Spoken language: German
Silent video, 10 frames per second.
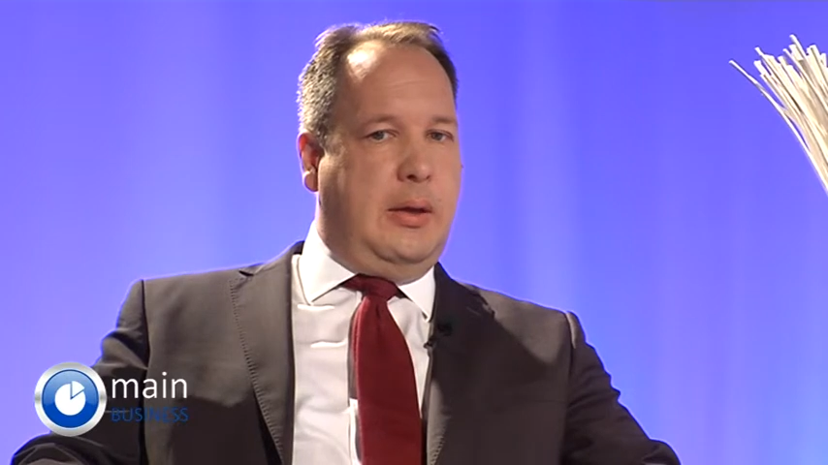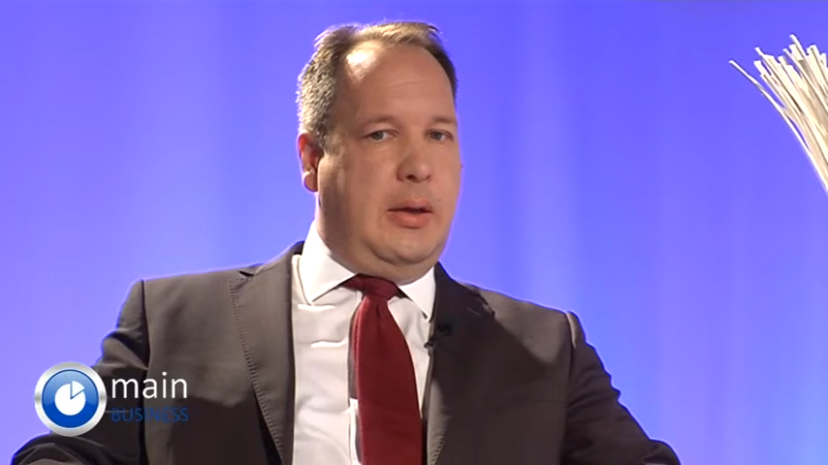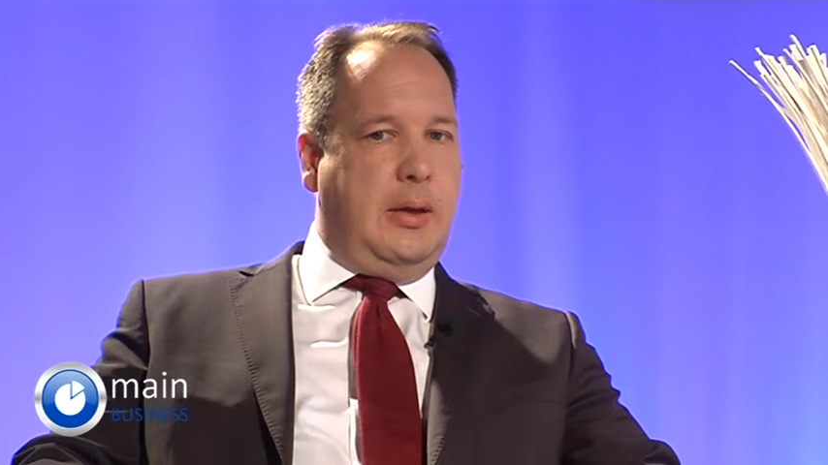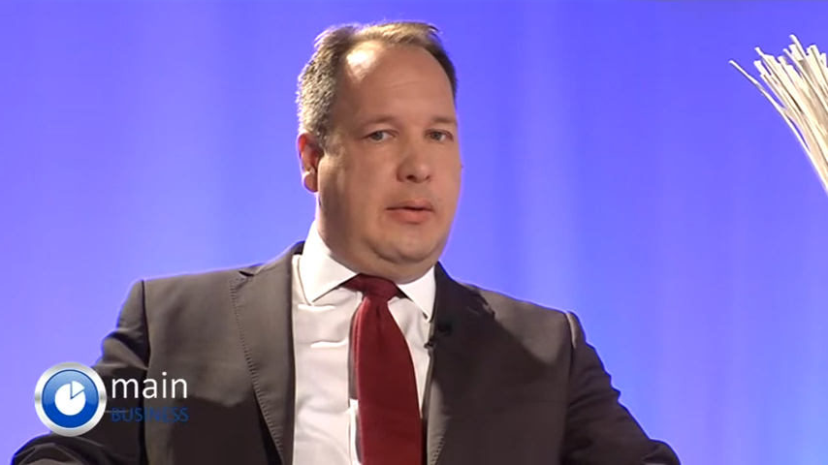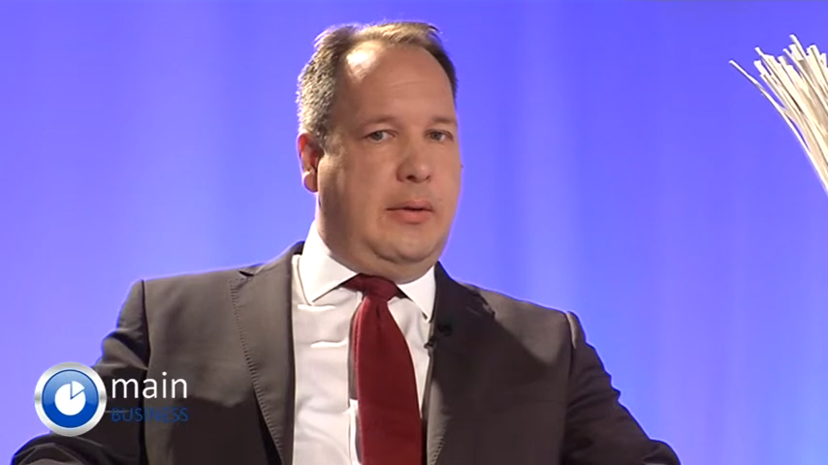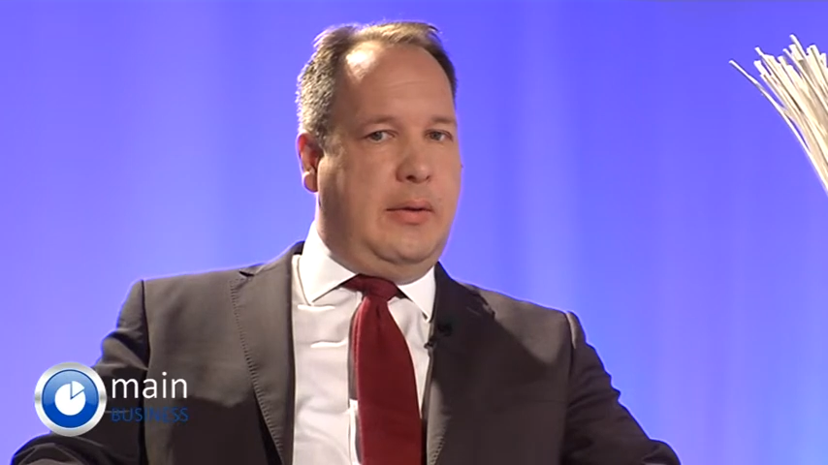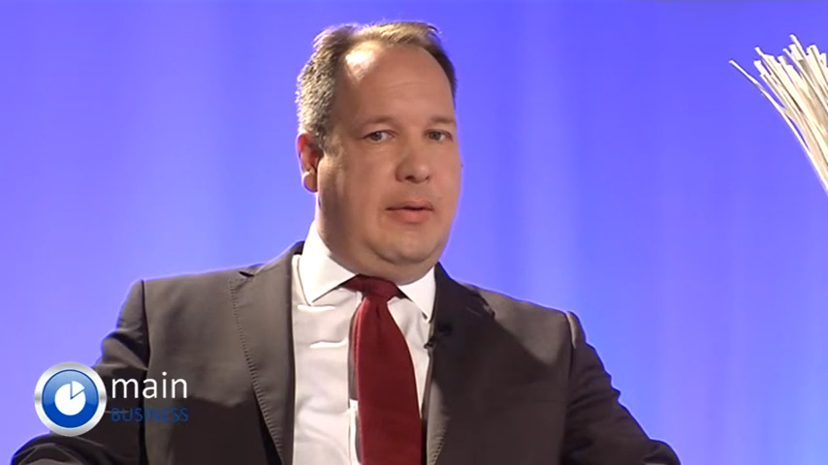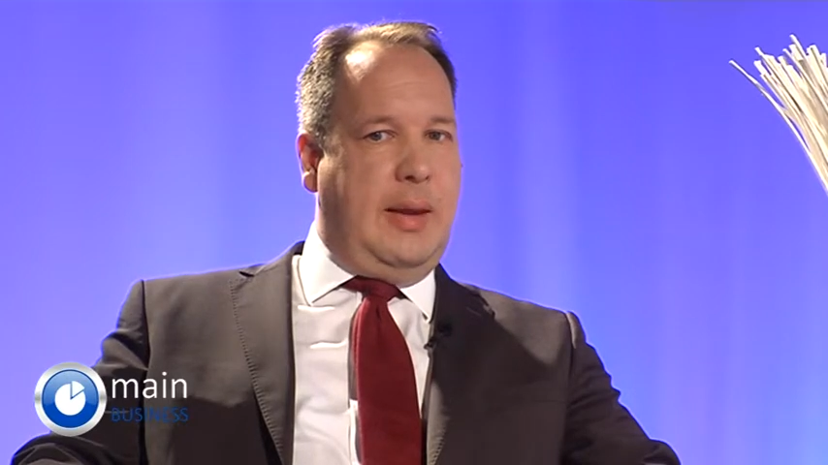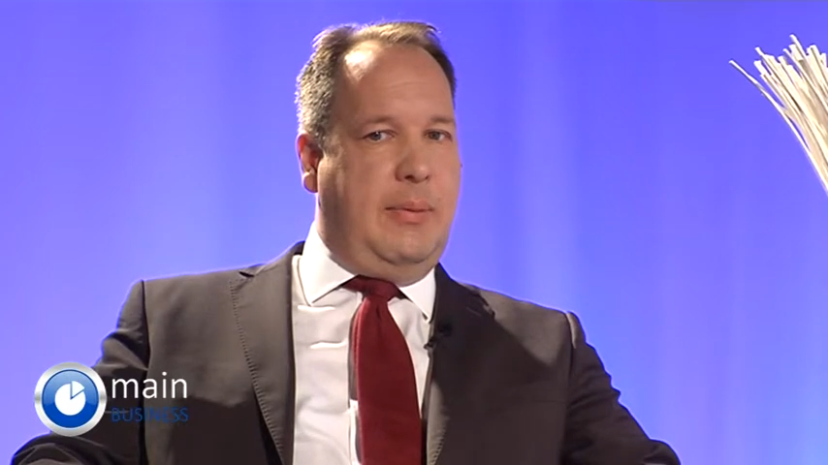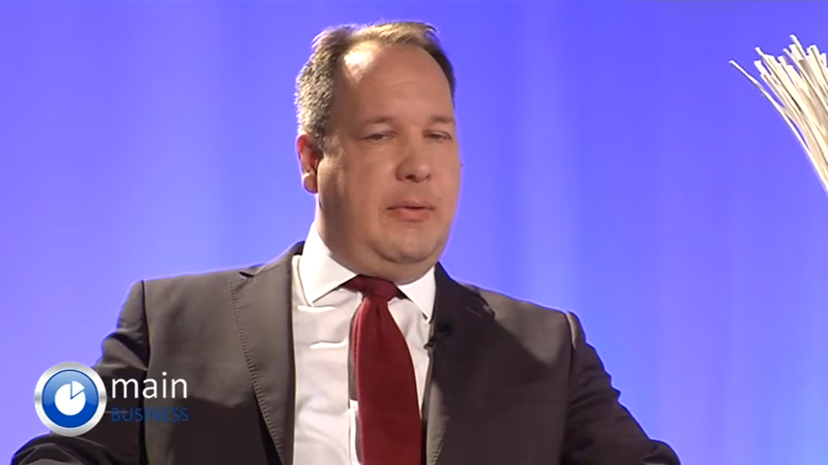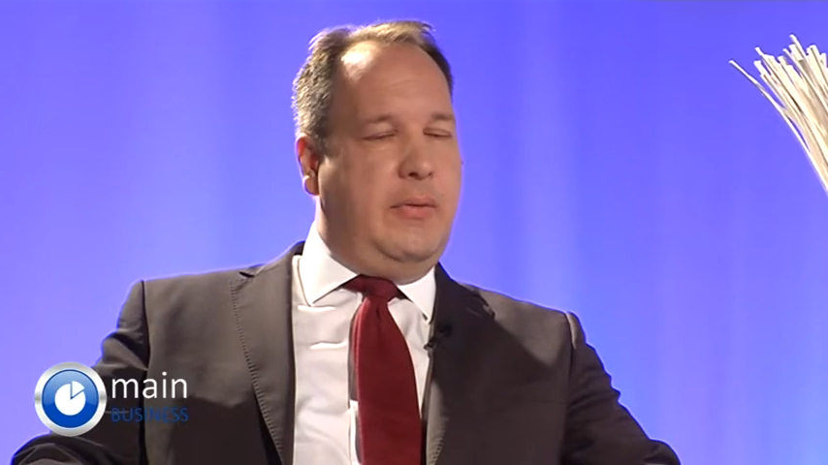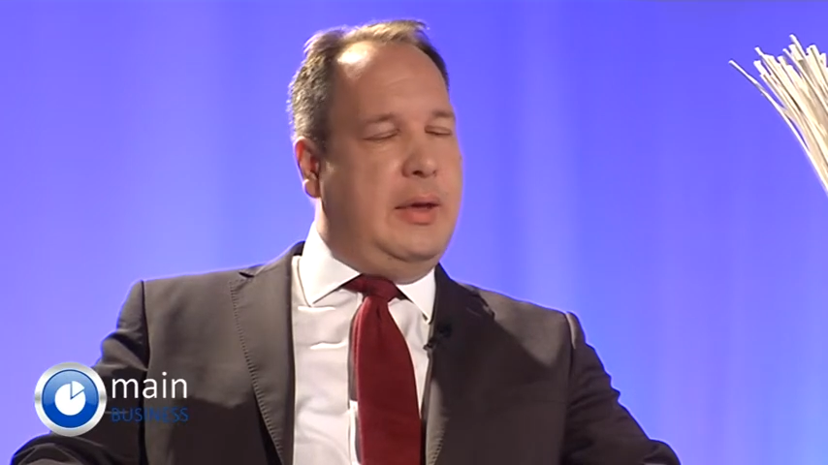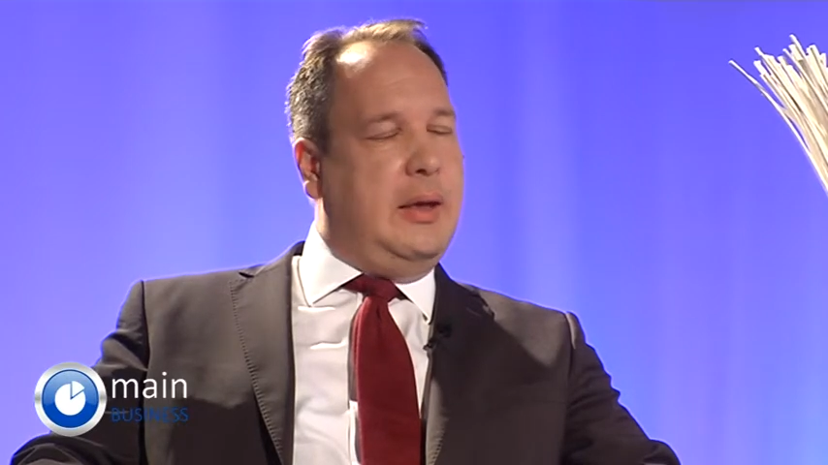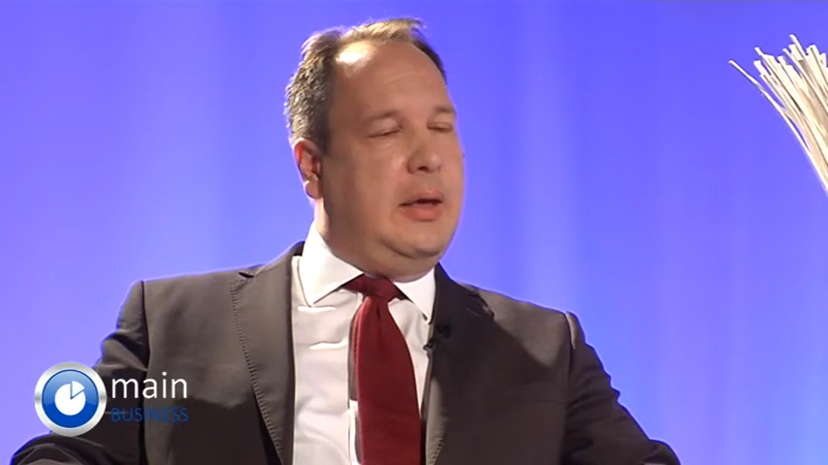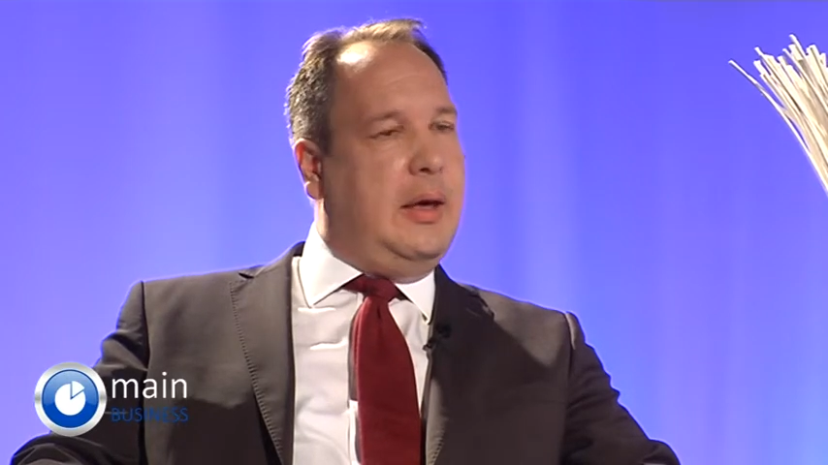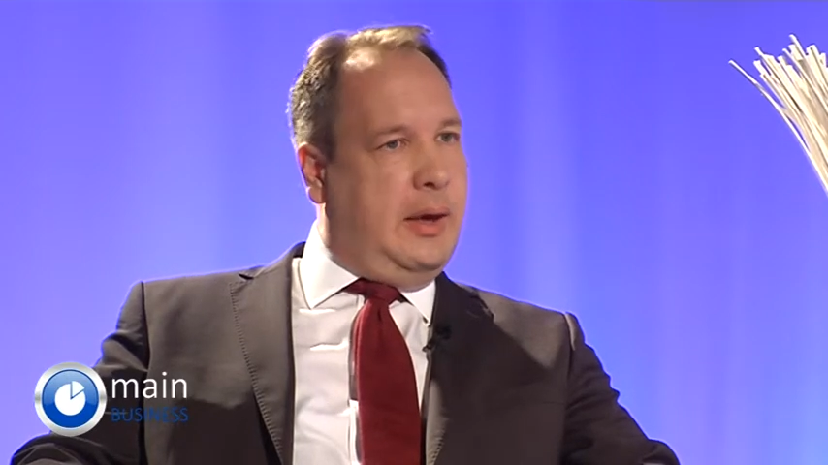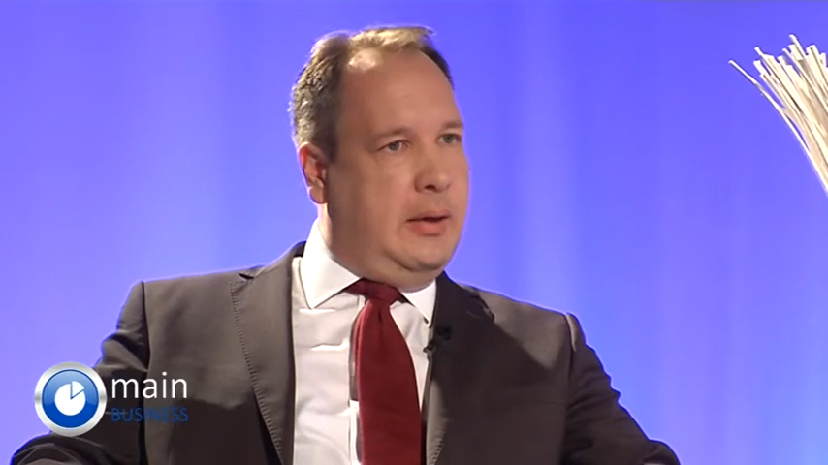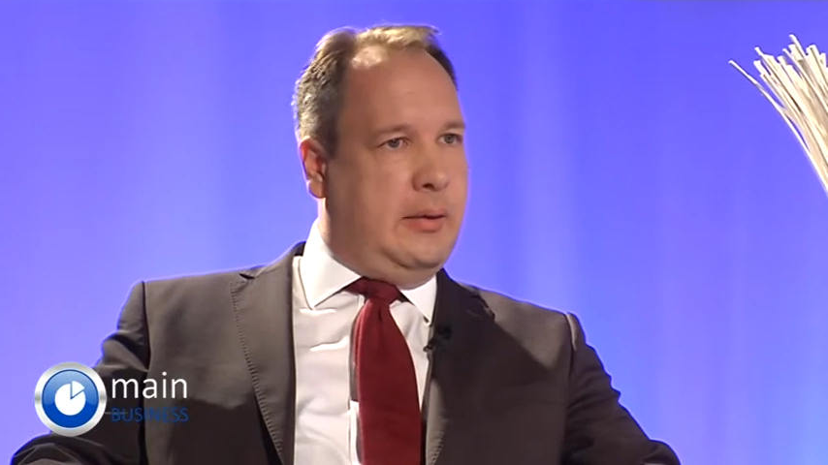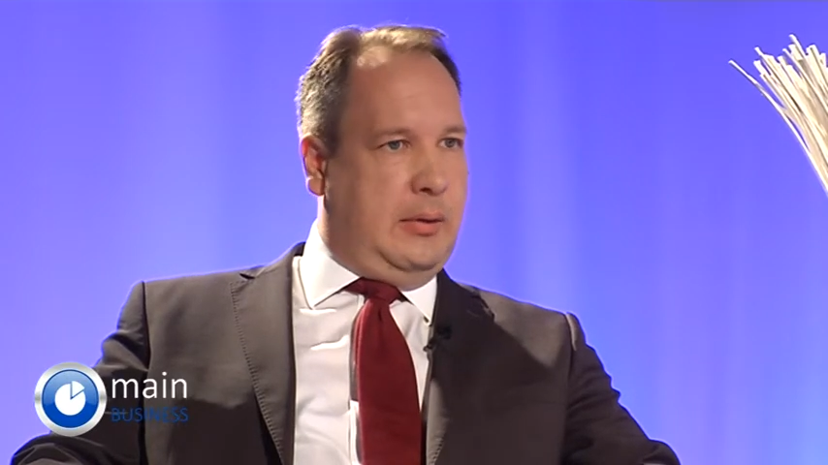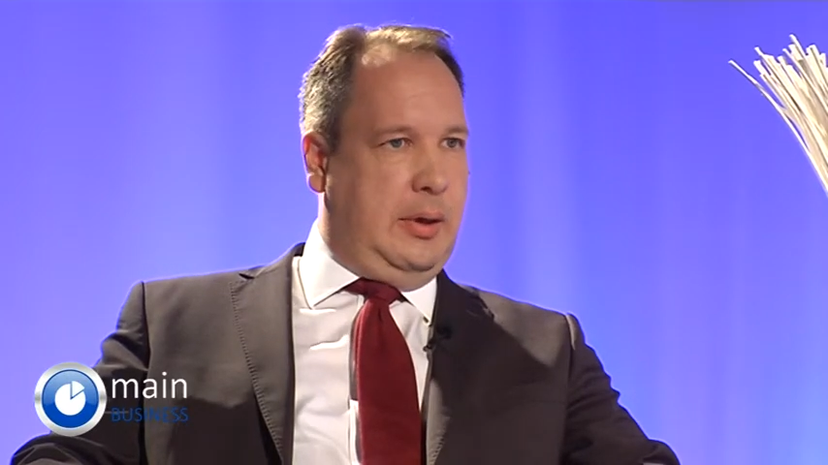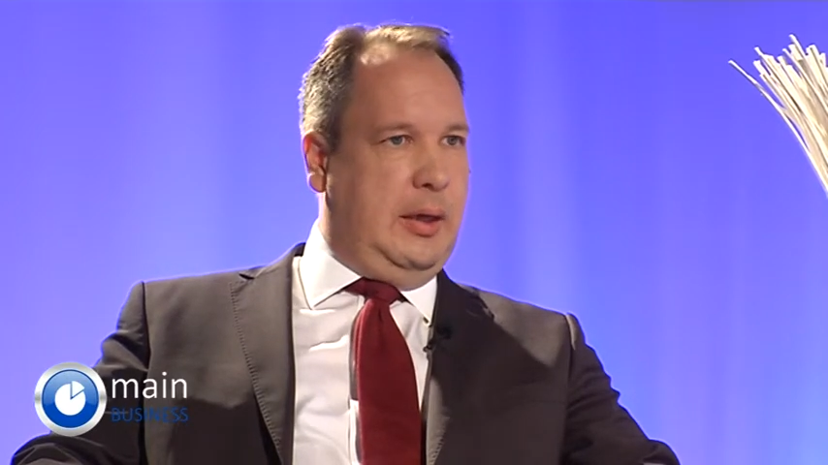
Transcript: dass selbst wenn keine